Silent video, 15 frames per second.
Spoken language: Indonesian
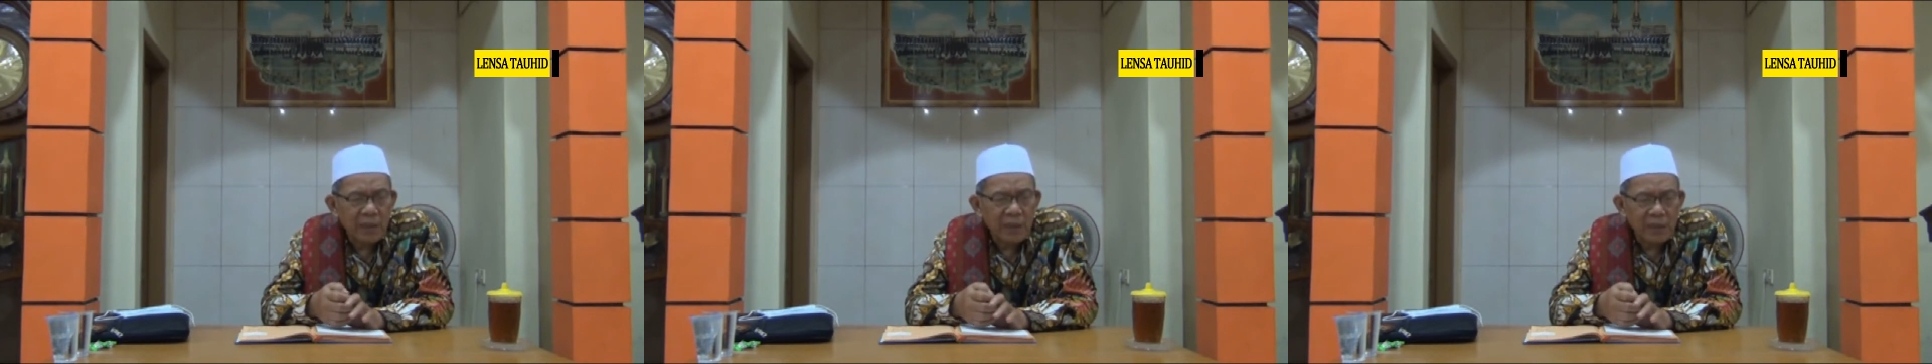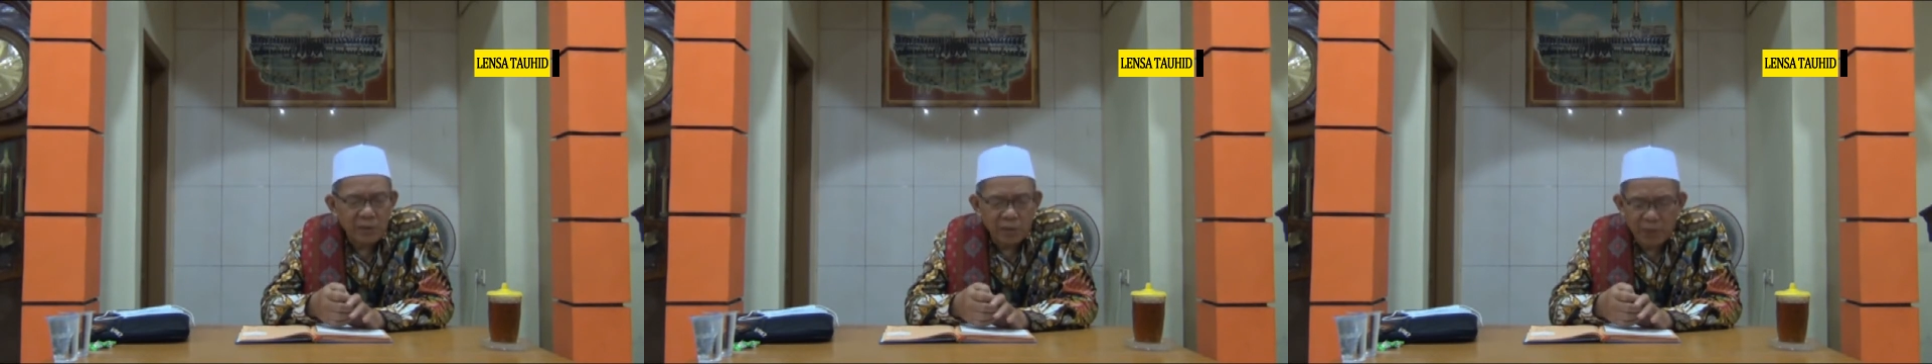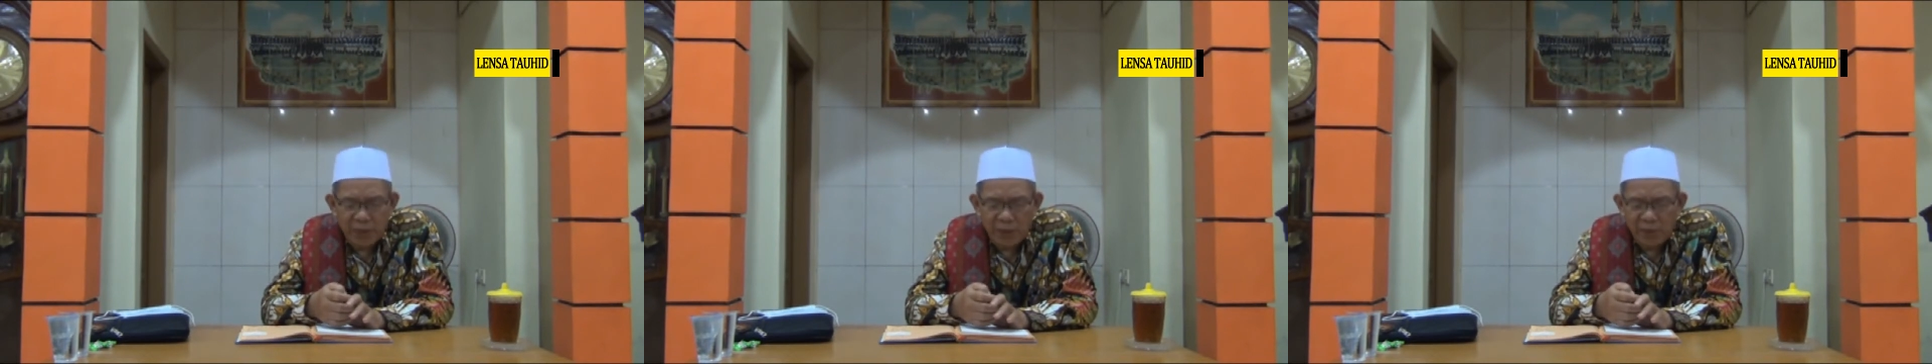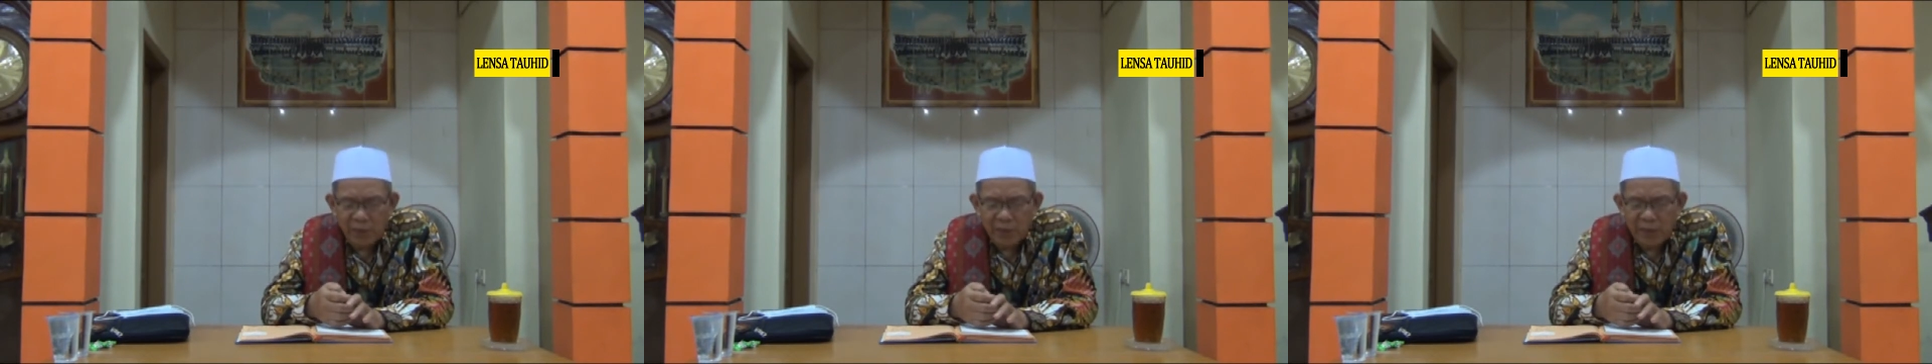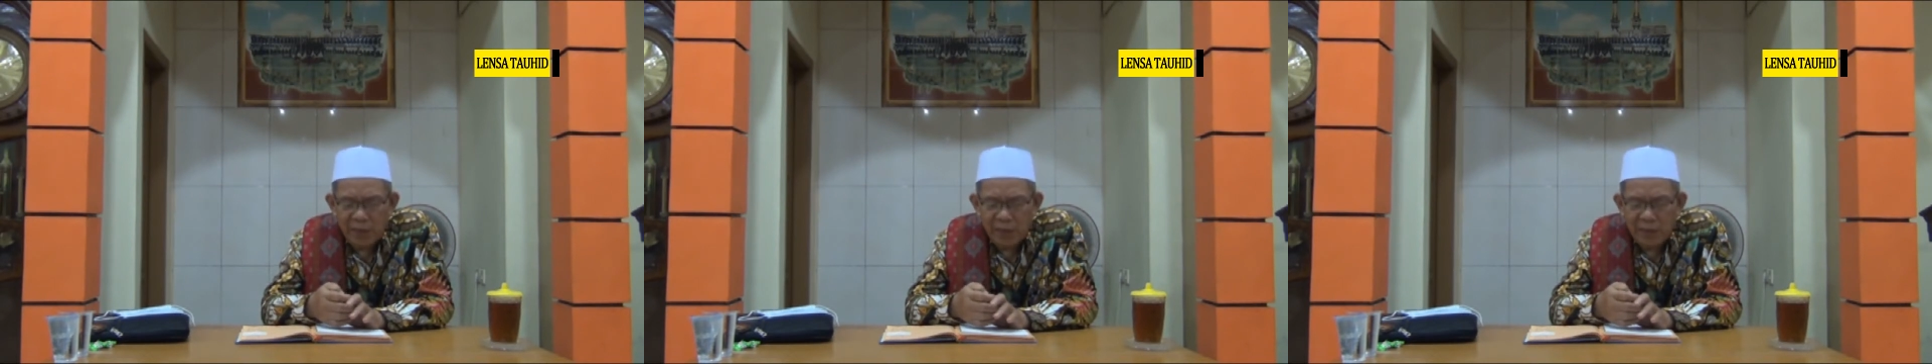nah sok
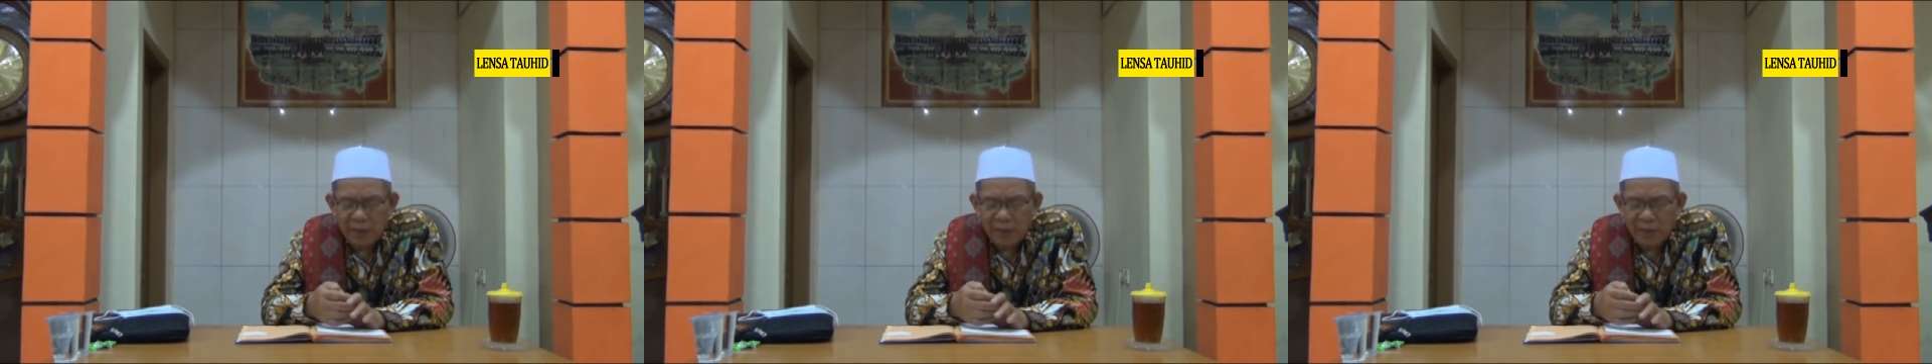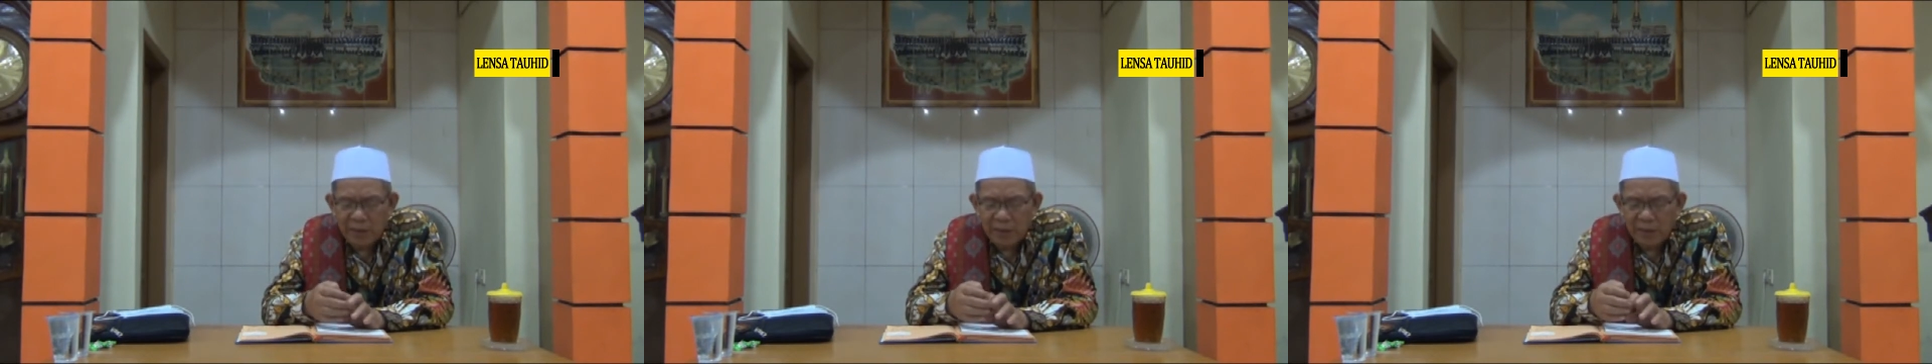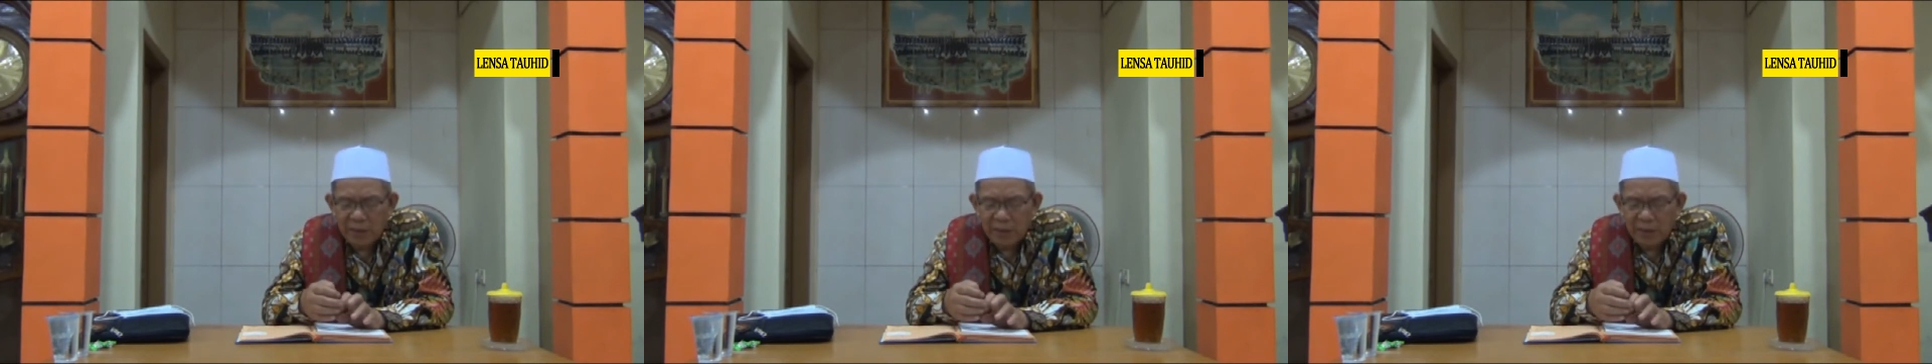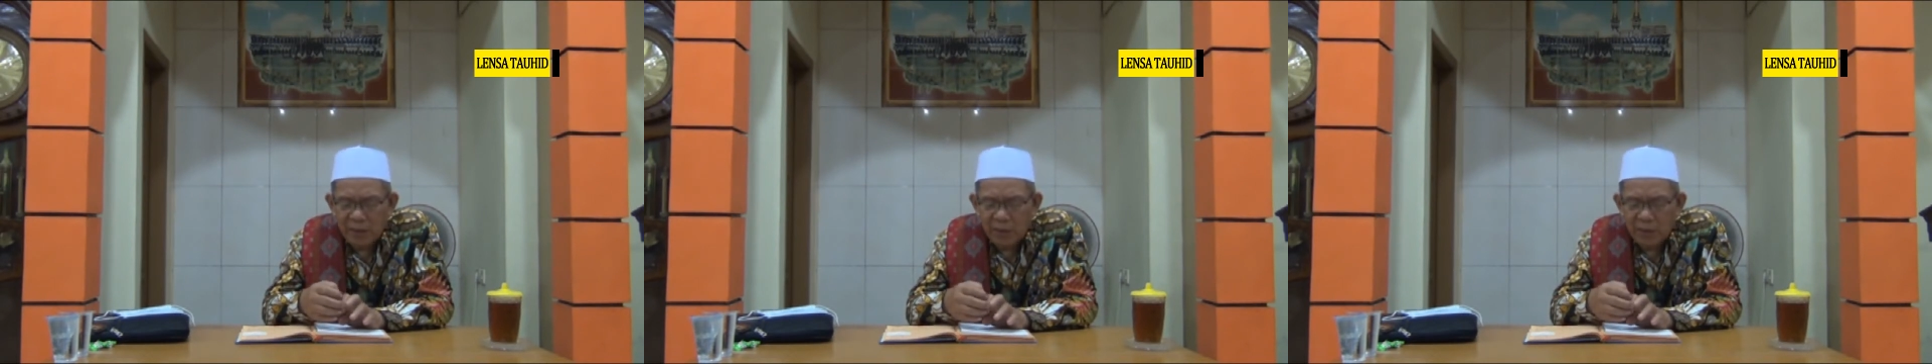milunya di